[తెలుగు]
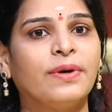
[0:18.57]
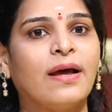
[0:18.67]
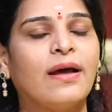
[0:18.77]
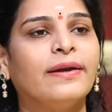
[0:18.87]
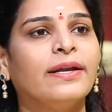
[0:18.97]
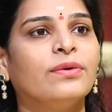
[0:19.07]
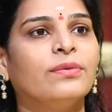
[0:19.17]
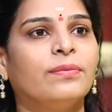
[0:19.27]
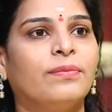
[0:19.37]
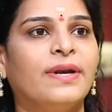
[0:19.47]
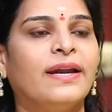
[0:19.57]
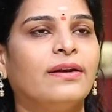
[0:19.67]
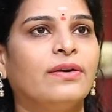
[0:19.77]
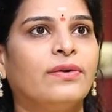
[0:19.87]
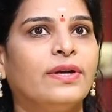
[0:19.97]
నా నేను
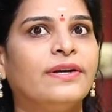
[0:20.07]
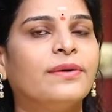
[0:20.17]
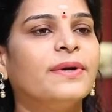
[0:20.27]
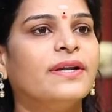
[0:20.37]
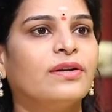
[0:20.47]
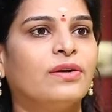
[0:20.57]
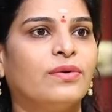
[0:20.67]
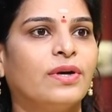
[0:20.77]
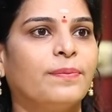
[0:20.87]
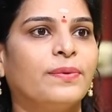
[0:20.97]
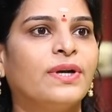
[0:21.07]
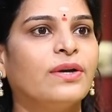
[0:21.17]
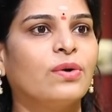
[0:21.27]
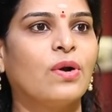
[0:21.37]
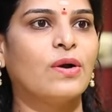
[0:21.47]
నన్ను ఇంటర్మీడియట్ లో ఉన్నప్పుడు
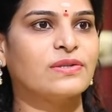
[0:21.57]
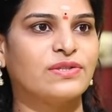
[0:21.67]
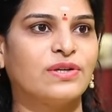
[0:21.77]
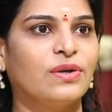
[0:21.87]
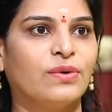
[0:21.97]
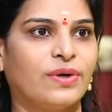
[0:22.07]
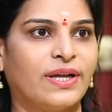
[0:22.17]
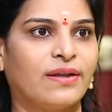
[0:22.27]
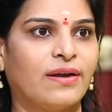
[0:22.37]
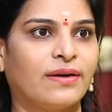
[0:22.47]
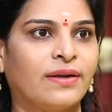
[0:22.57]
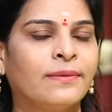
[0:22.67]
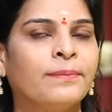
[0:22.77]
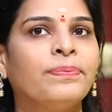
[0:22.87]
నేను ఒక హాస్టల్లో ఉండేదాన్ని